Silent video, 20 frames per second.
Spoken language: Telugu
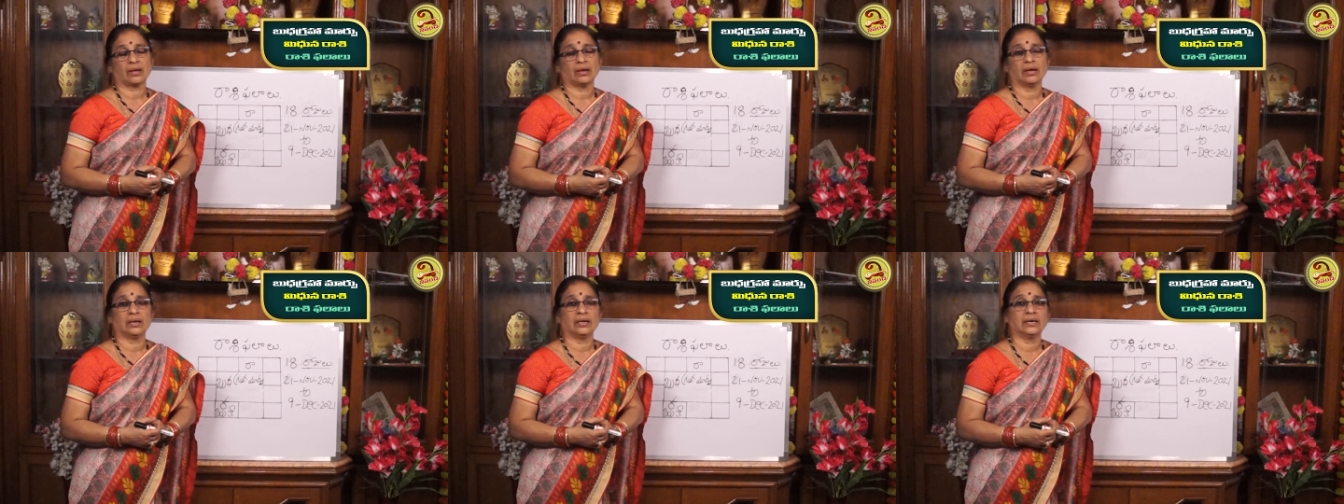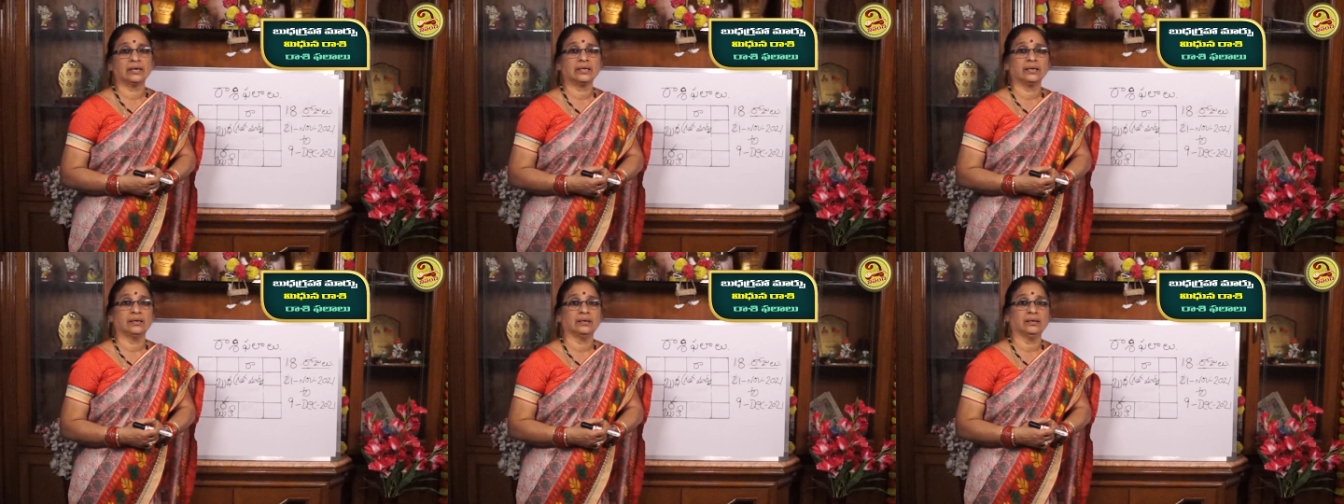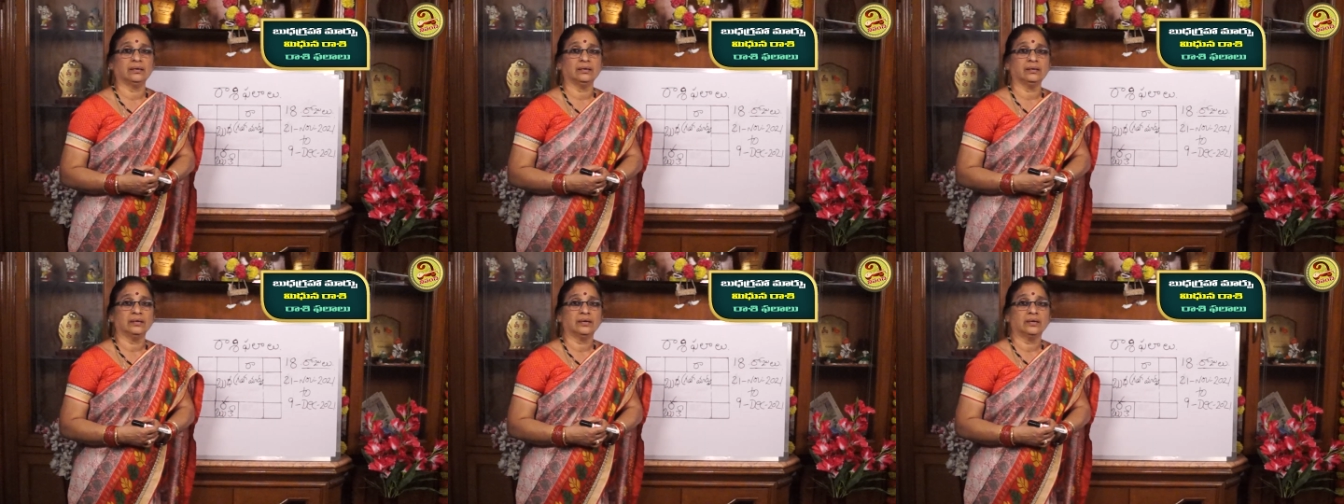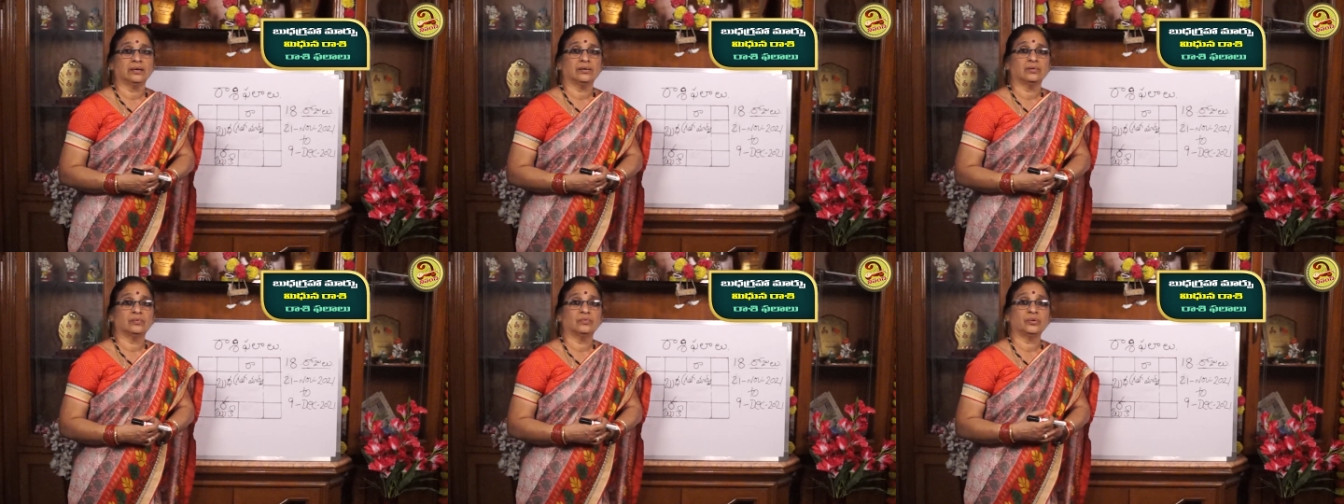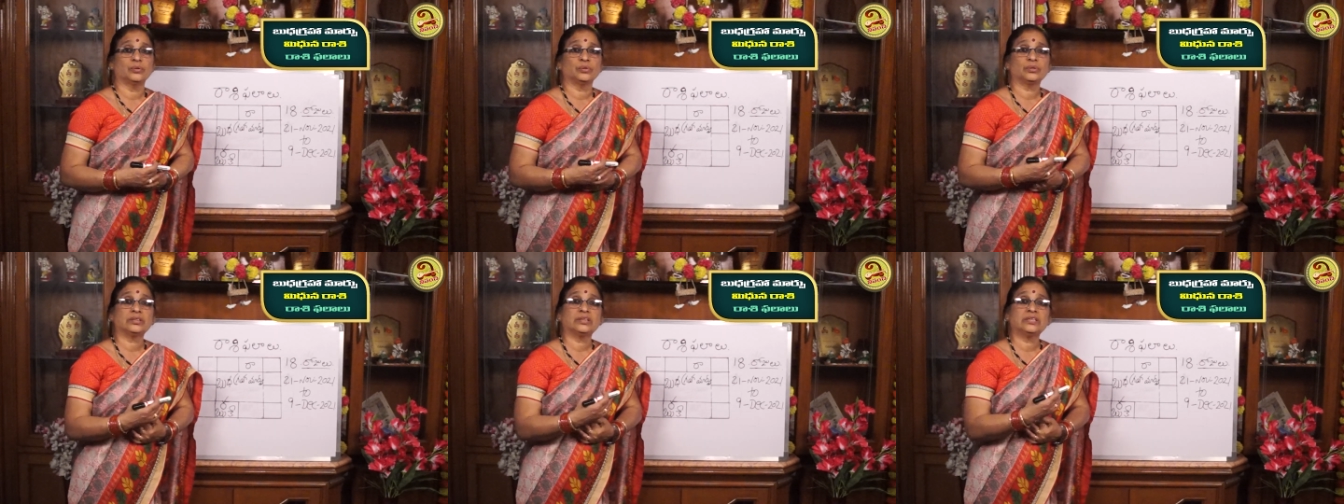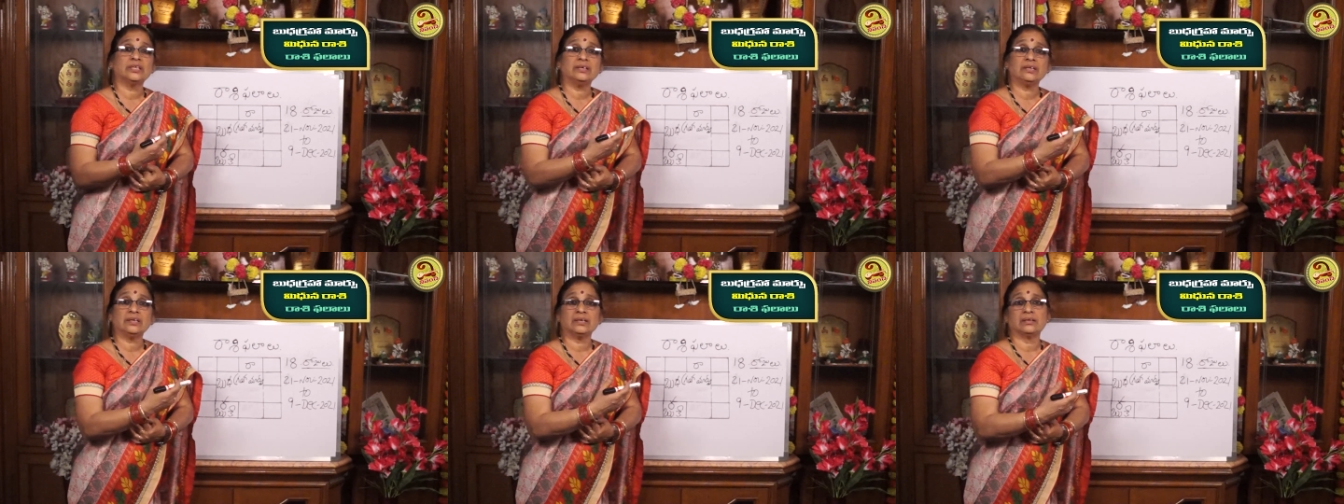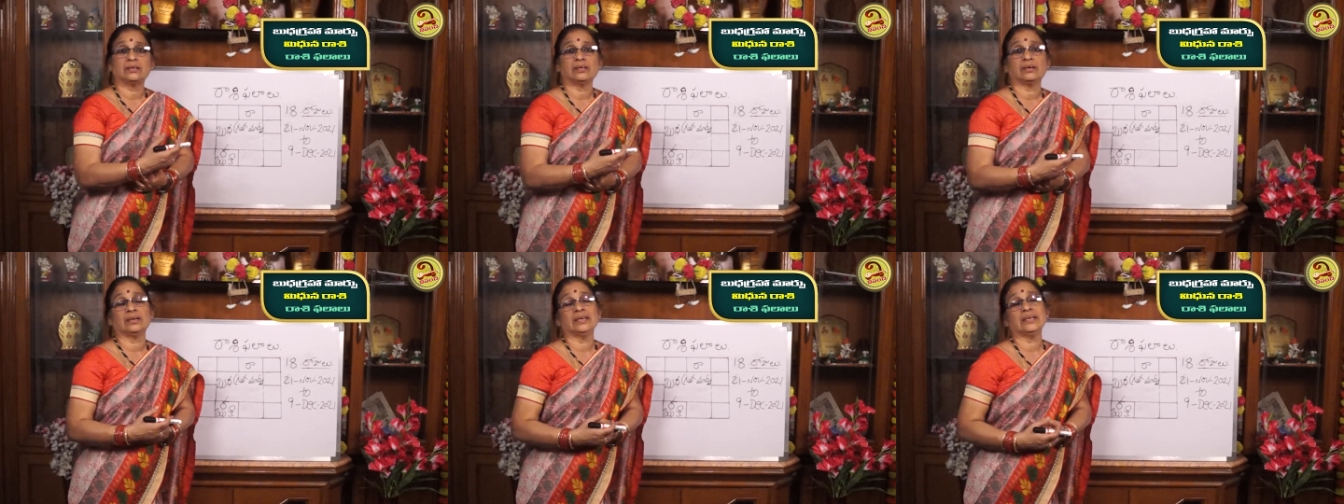అలాగే వృత్తి
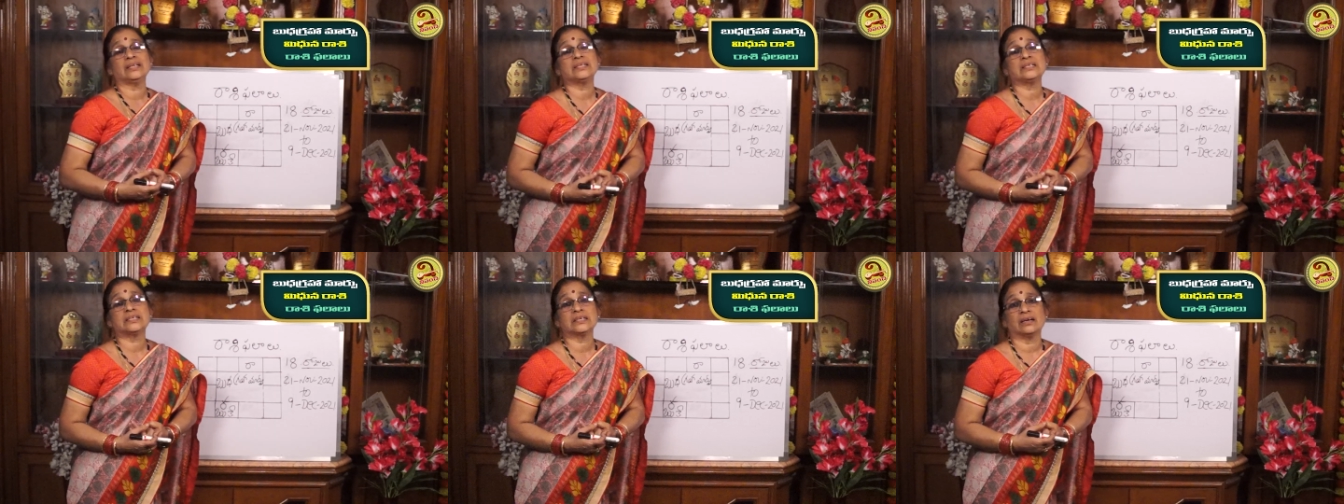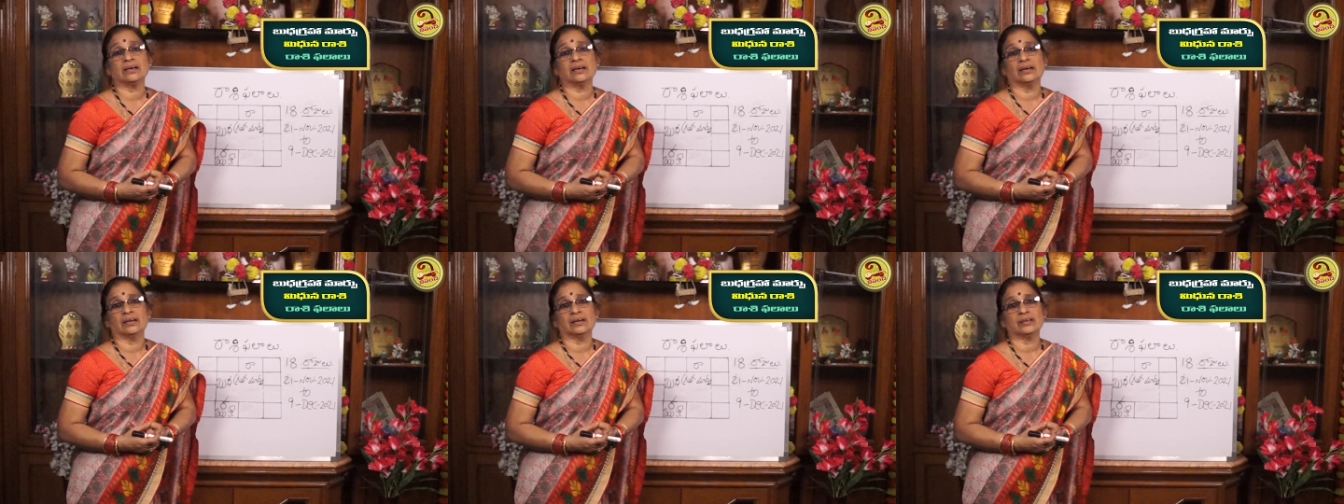రీత్యా